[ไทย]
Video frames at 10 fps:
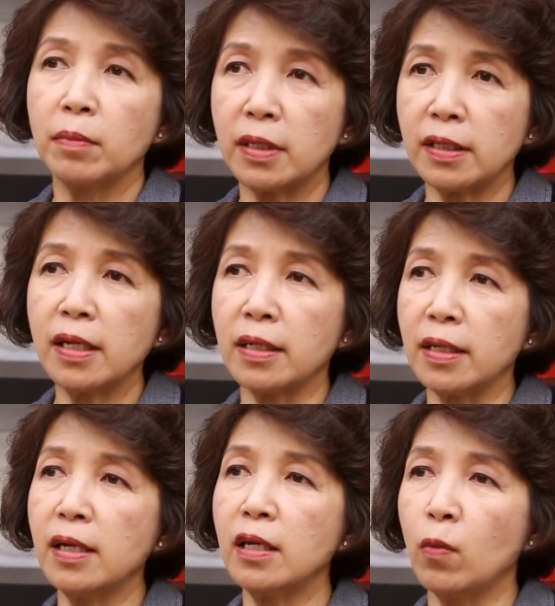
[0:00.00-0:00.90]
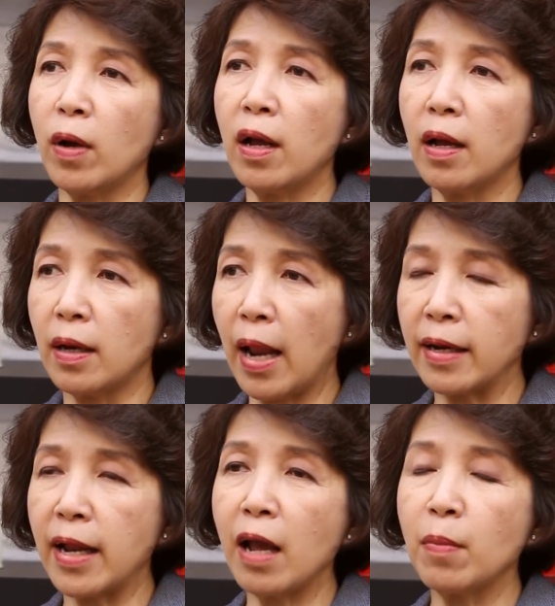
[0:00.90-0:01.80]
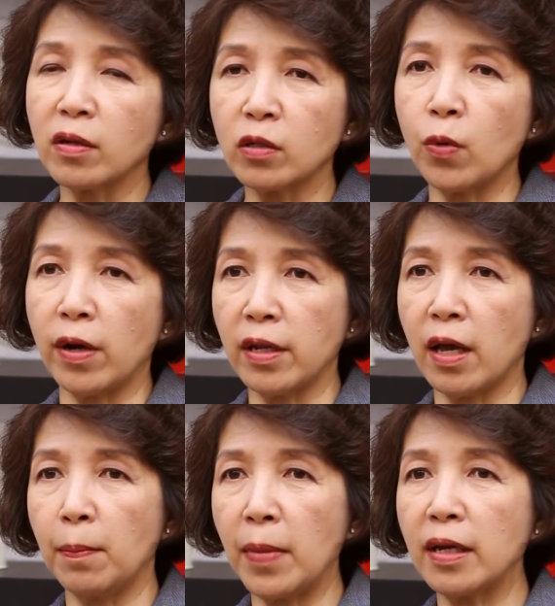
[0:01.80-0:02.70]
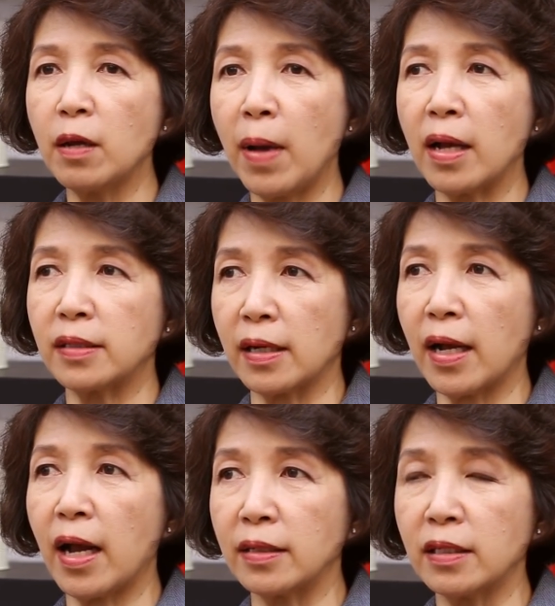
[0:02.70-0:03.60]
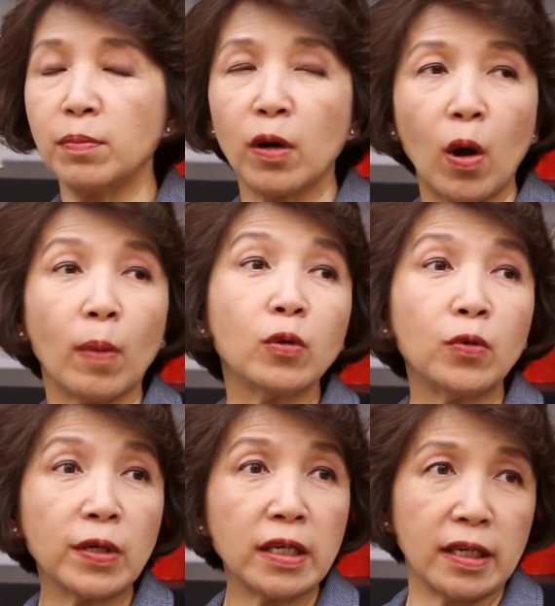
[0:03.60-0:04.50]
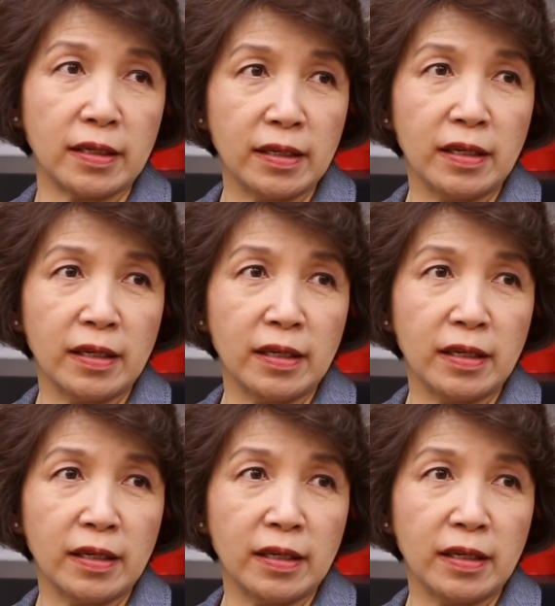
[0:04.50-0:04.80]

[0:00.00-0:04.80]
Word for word: มันจะเห็นได้เลยว่ารายได้บางส่วนเนี่ยไม่ได้มาจากการที่ประกอบธุรกิจ